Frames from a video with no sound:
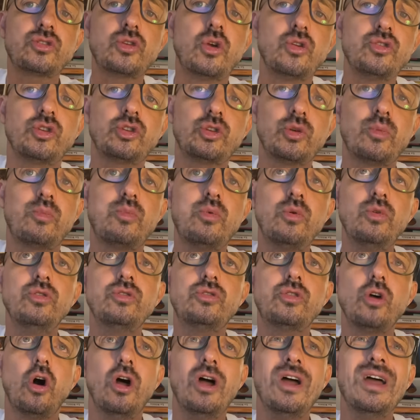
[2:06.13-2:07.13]
a un certo
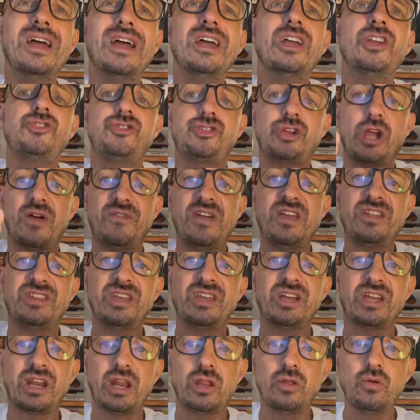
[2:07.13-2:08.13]
punto ci
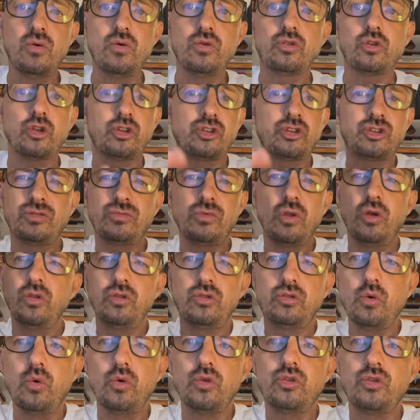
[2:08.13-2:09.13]
avete creduto,
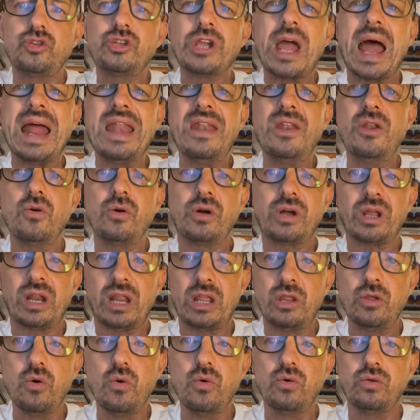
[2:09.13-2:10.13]
non tu, ci hanno
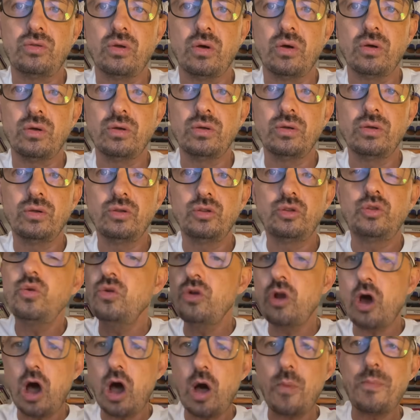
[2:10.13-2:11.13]
creduto, tu
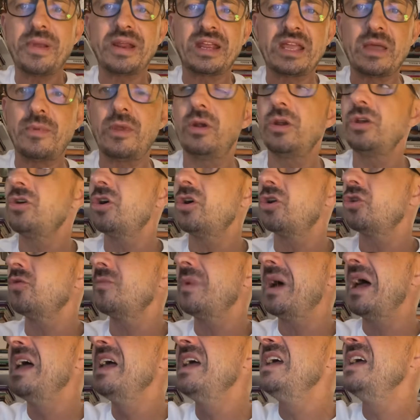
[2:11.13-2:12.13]
no perché me lo ricordo,
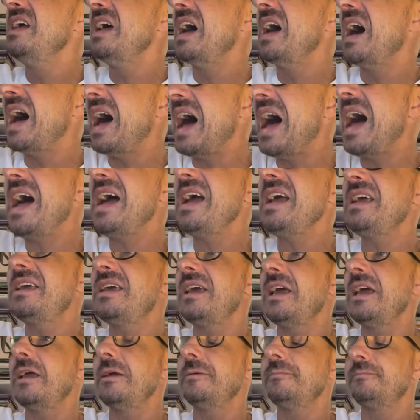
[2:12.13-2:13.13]
ma
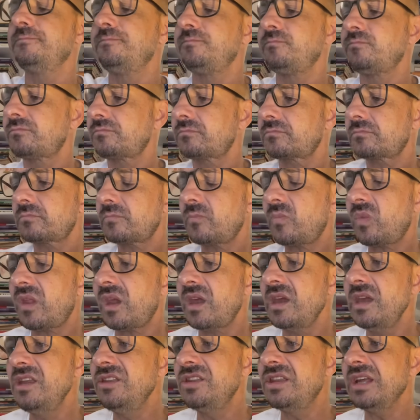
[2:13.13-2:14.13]
anche
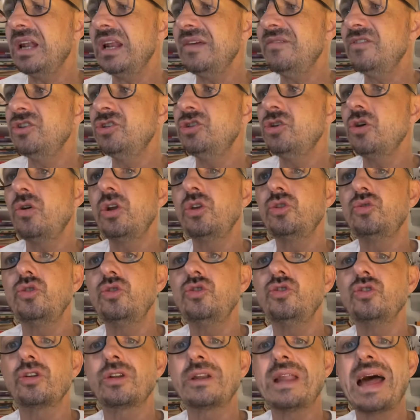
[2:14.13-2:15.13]
in televisione, sui
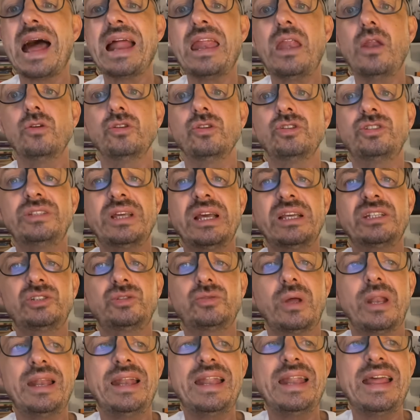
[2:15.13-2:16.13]
giornali, lo
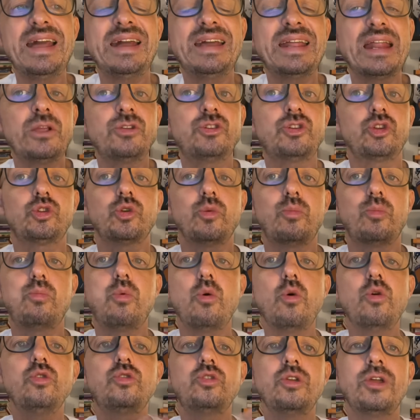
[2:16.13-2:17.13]
stesso Allegri a un certo
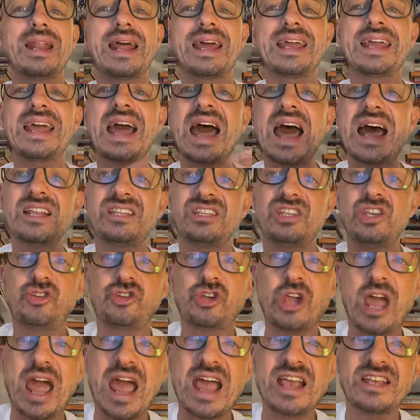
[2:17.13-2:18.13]
punto i ragazzi
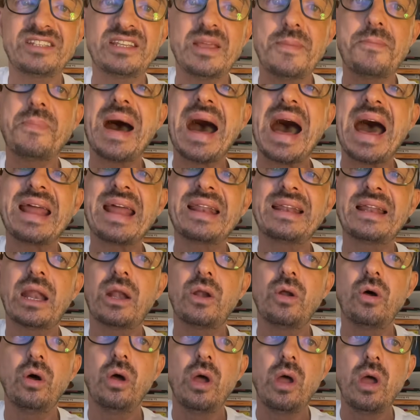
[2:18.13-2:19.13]
Cesni
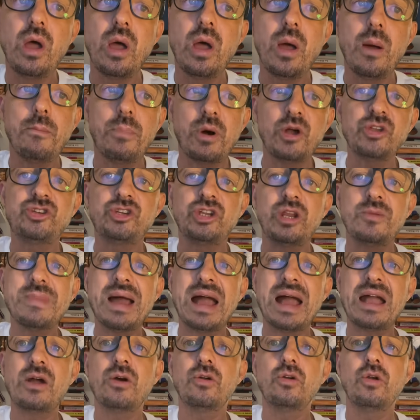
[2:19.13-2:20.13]
parlano, poi ci
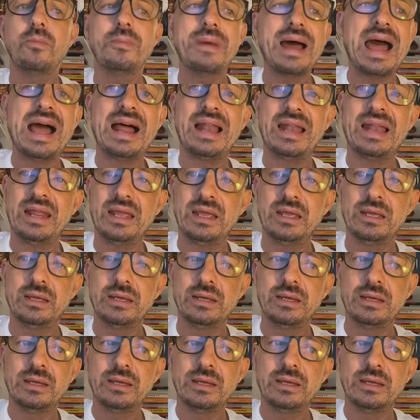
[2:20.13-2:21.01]
rimangono male,